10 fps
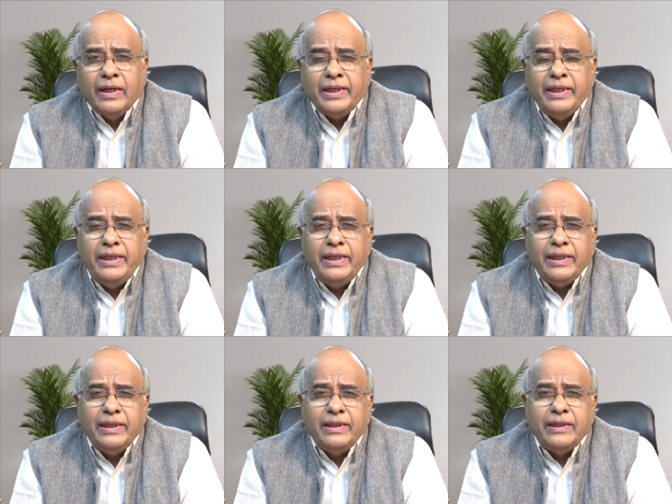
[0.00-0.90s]

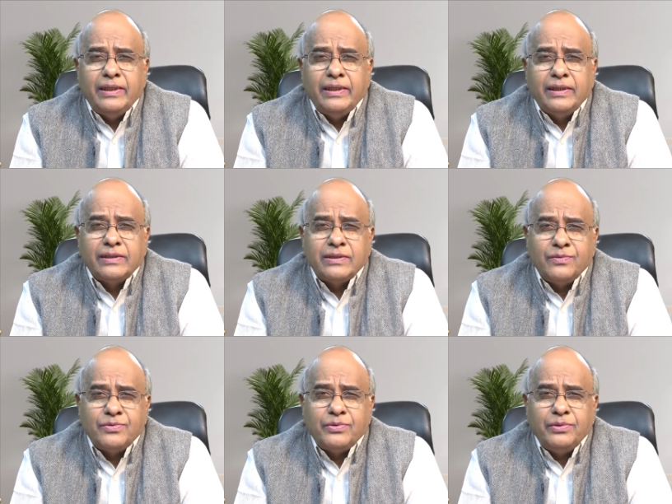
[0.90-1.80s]
అనేక
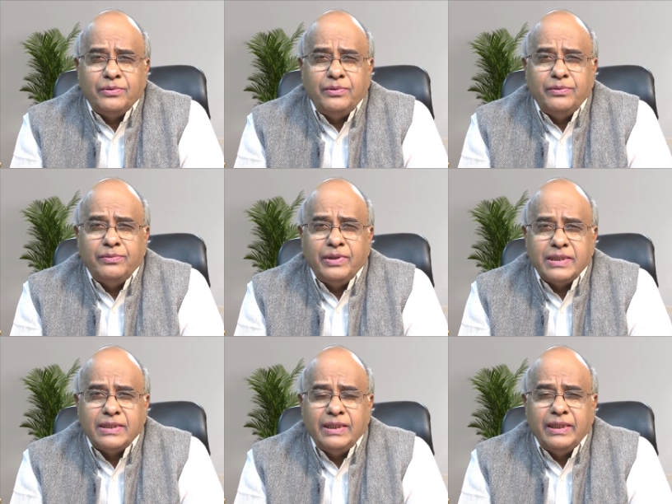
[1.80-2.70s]
సంస్కృతులు
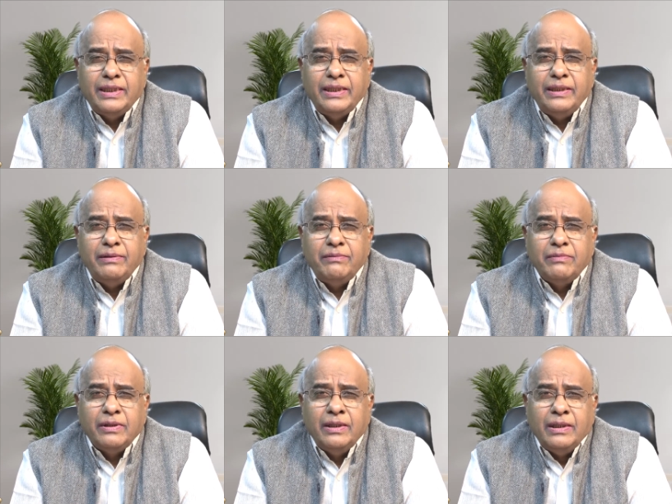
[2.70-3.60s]
విలసిల్లాయి
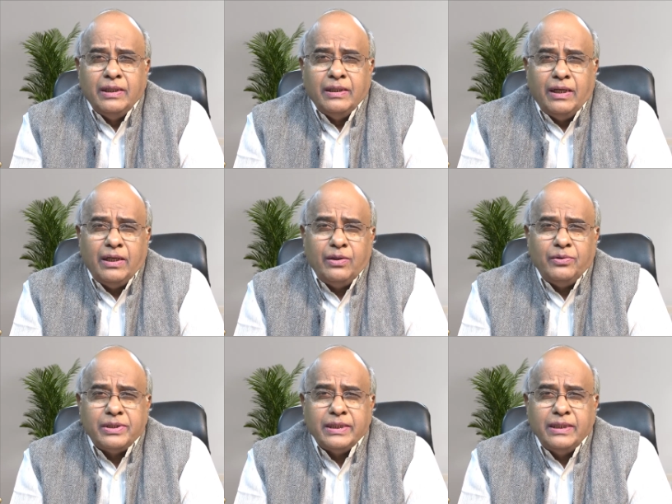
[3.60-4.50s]

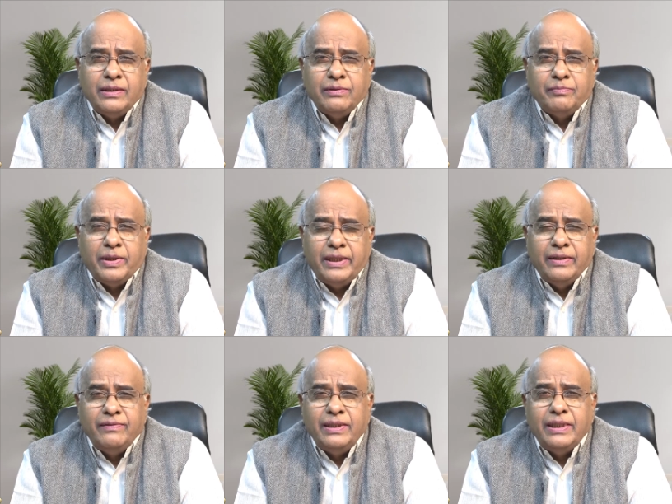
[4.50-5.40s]
ఆలోచనలు
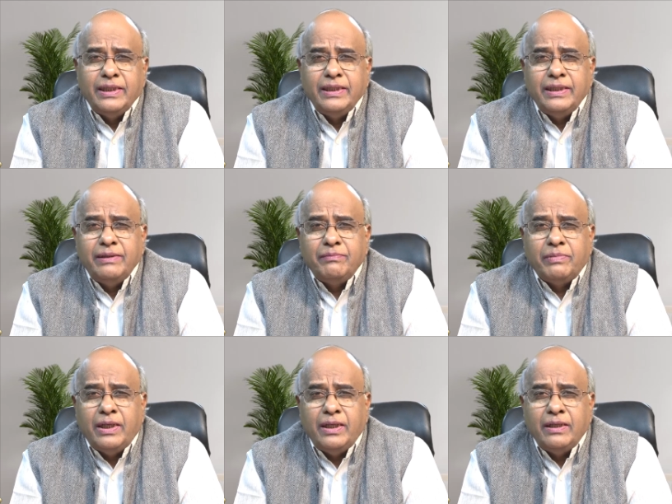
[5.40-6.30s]
పరిఢవిల్లాయి
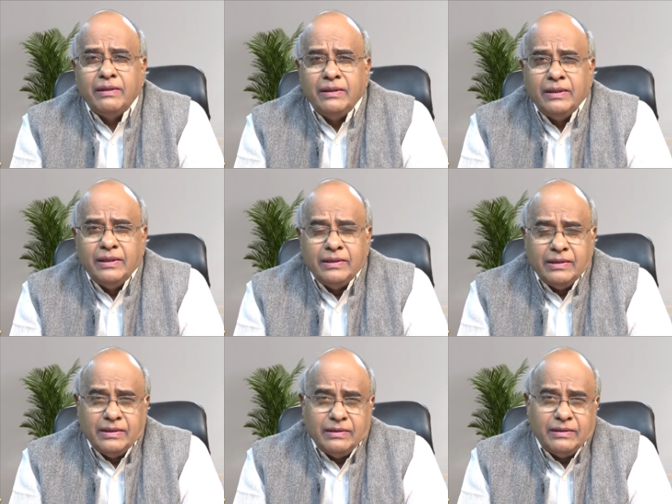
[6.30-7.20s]
భా
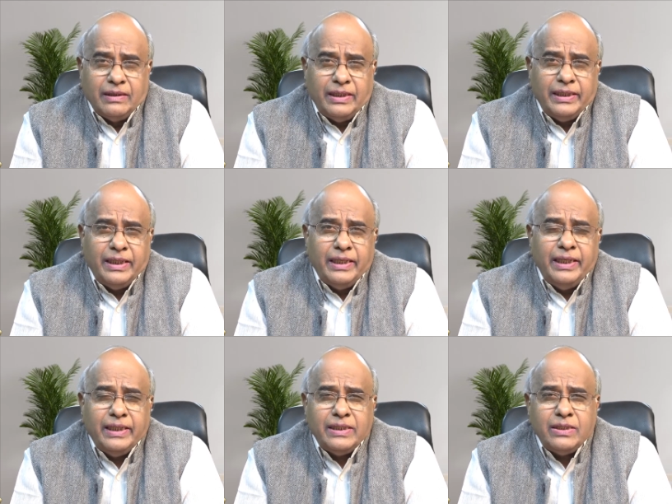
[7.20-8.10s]
అలాగే
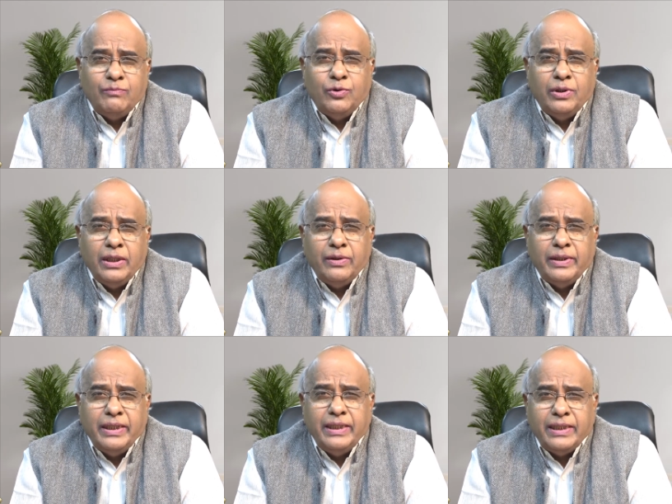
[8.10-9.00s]
అనేక సమూహాలు
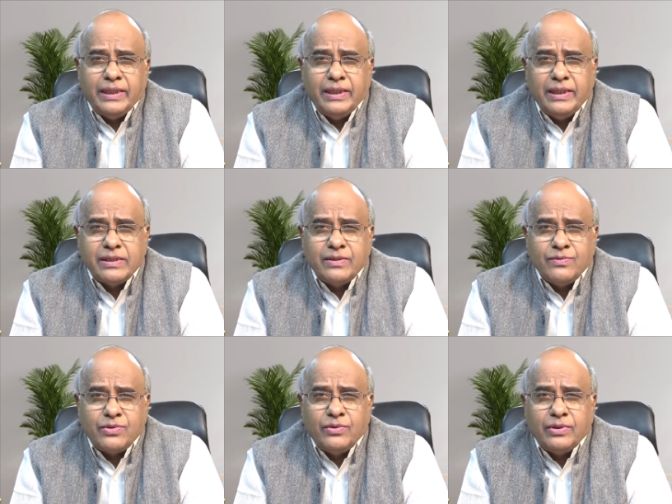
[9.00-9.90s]
అనేక రకాల
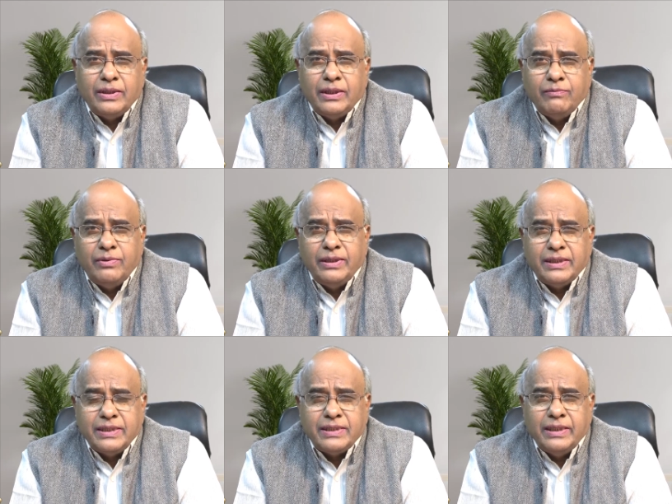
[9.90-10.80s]
సంస్కృతులను అభివృద్ధి
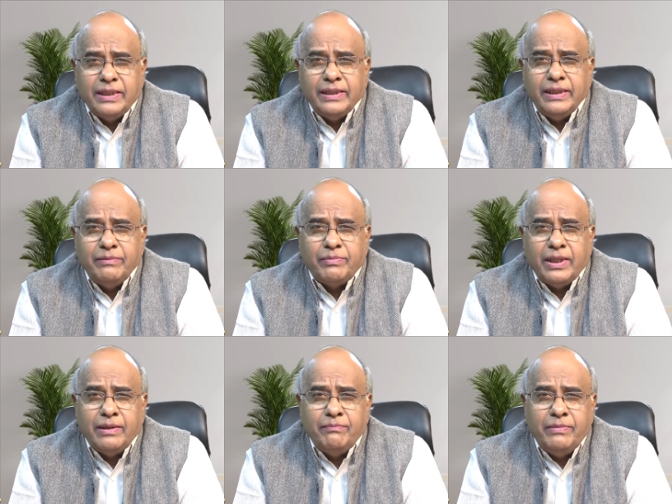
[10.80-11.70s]
చేశాయి అయితే
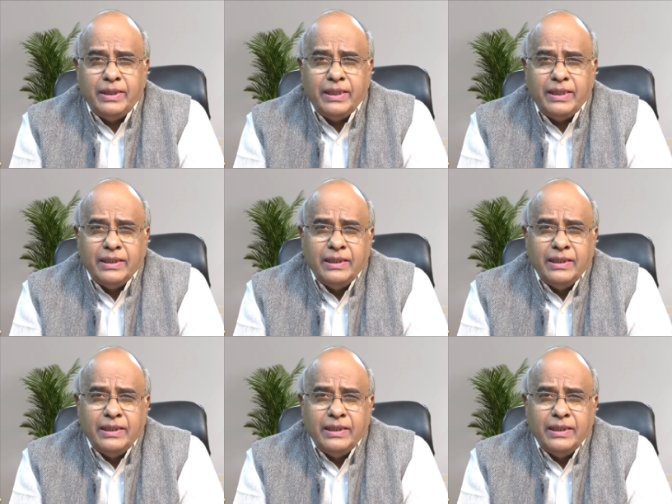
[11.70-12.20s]
బ్రాహ్మణ